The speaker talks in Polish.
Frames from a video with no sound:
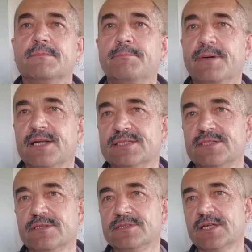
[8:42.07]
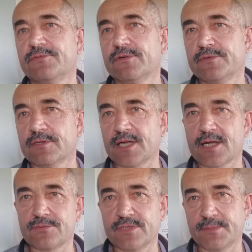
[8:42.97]
bardzo nerwowo
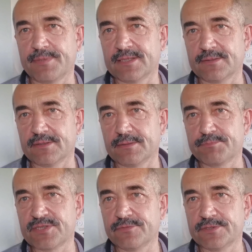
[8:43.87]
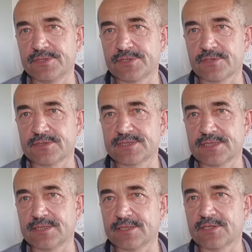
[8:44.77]
reaguje pan e,
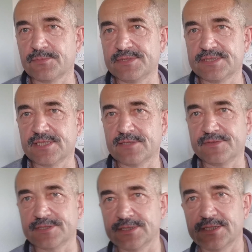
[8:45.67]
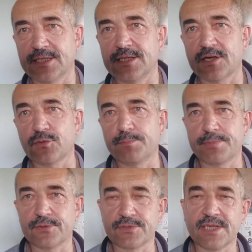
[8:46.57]
przewodniczący komisji rewizyjnej Jakub
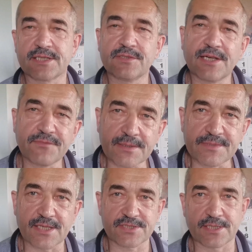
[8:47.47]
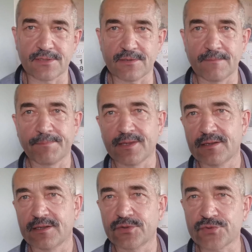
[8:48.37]
Pruchniak. No ja wiem dlaczego
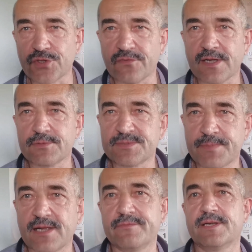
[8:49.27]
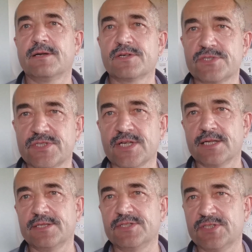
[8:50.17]
tuszował sprawę
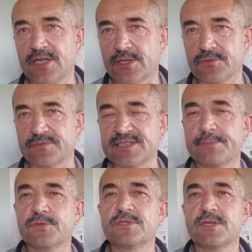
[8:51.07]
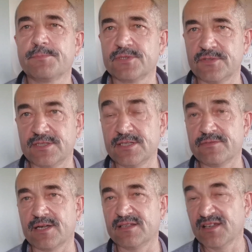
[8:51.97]
oczyszczalni ścieków. Zamiótł to pod
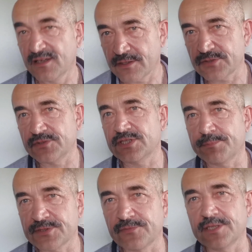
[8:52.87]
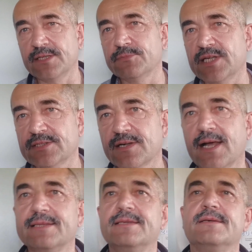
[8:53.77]
dywan. Oczywiście pozwolili mu na to
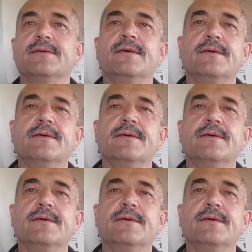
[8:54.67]
radni.